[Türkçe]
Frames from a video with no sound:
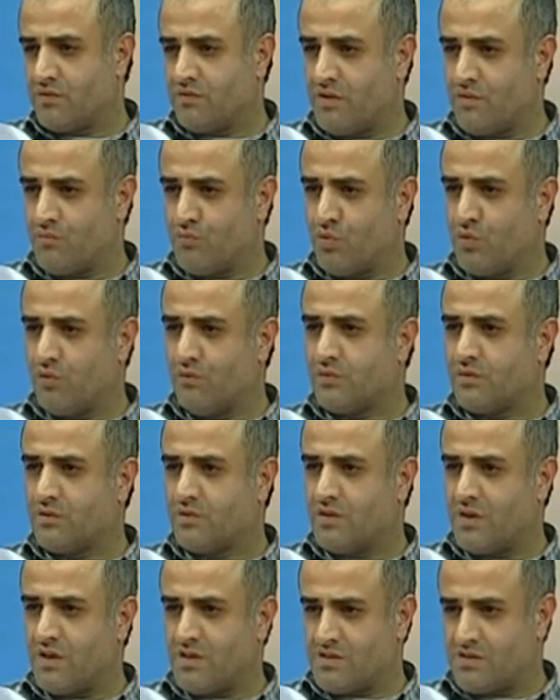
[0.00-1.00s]
ve boyun
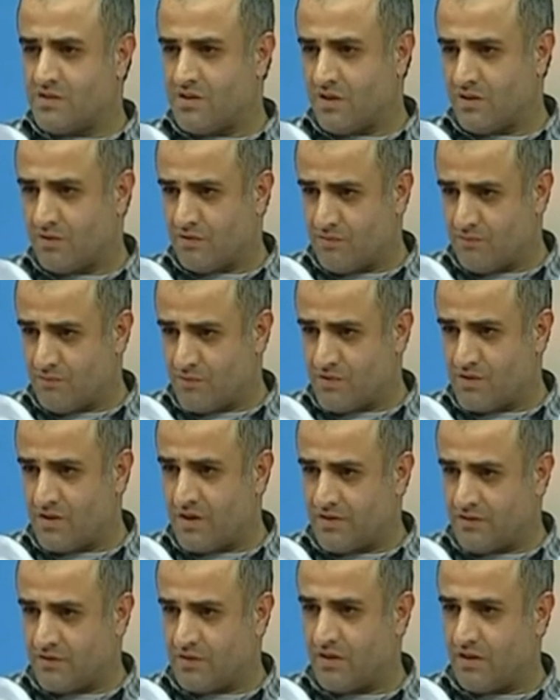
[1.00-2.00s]
fıtığı rahatsızlıklarımız
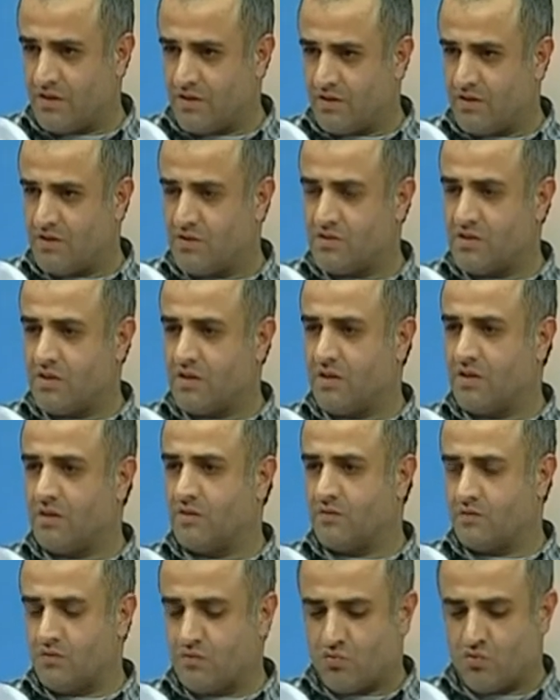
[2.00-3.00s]
arttı yani iyice
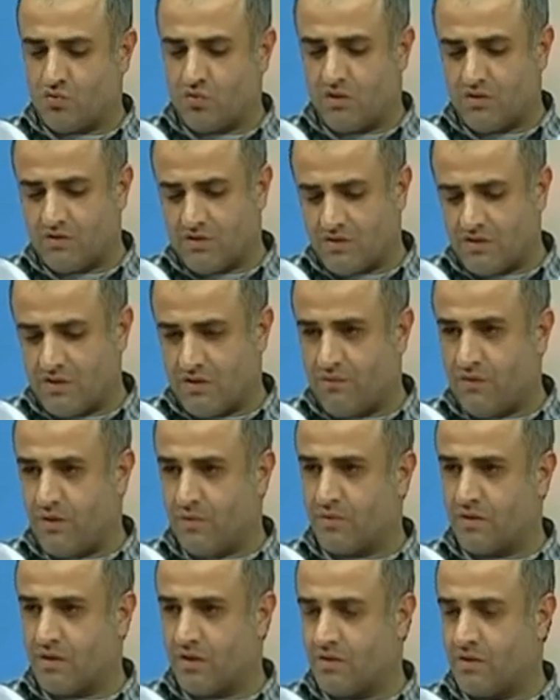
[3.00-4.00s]
yani şu anda zaten
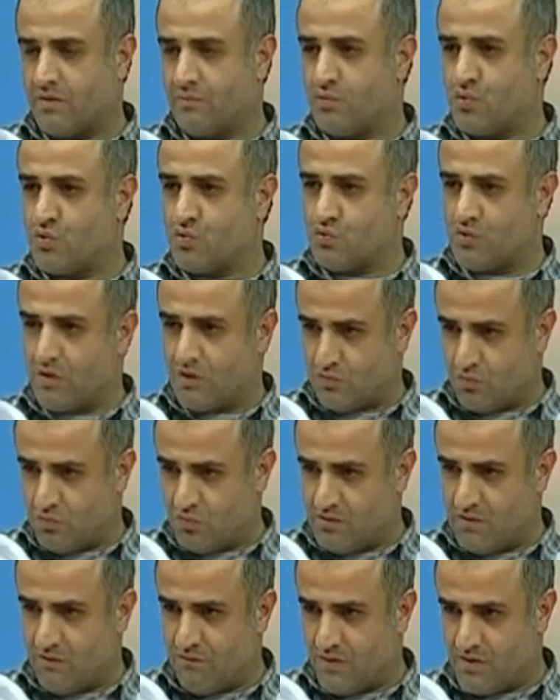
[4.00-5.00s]
fabrikada
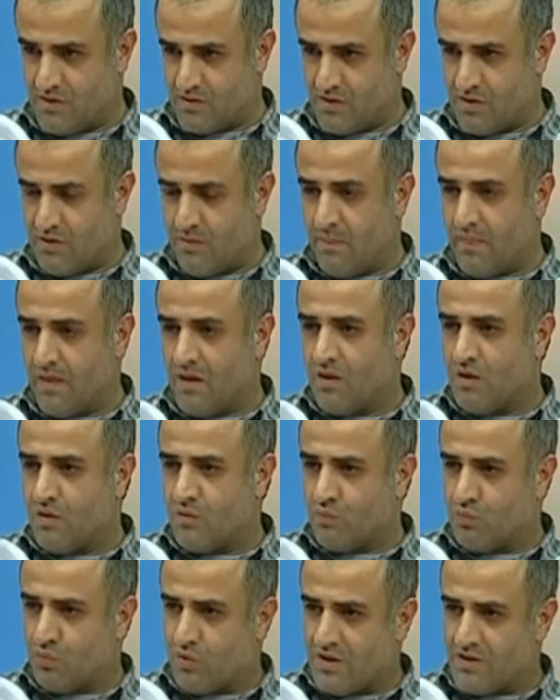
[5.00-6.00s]
500-600'den fazla
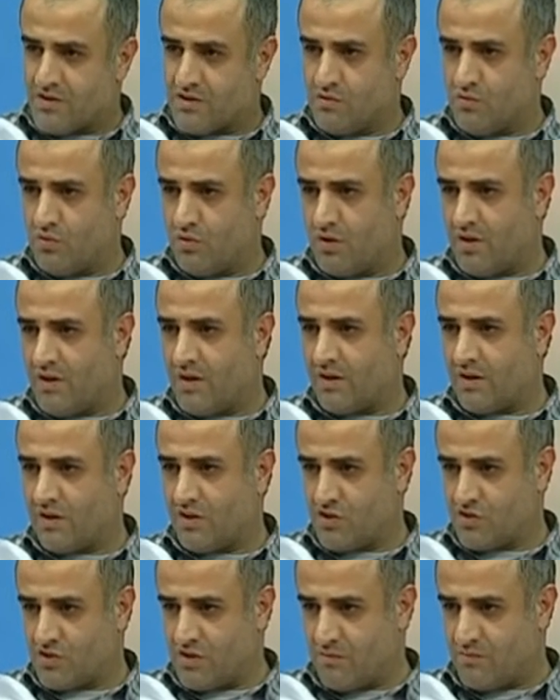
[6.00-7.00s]
bu rahatsızlığı olan
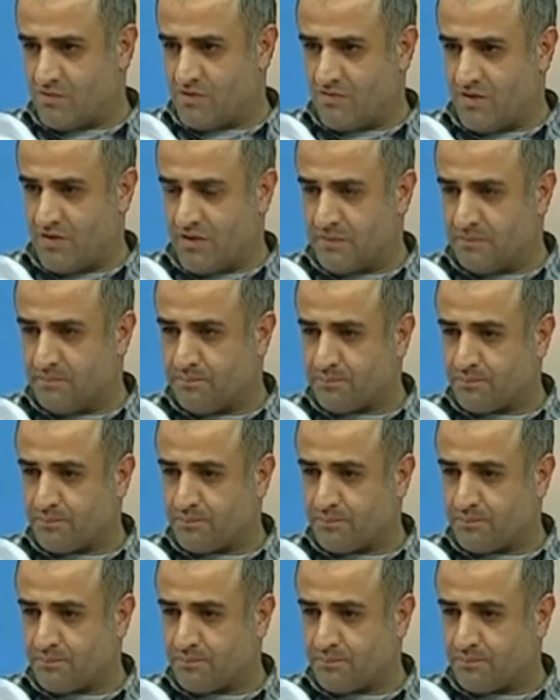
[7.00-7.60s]
arkadaşlarımız var.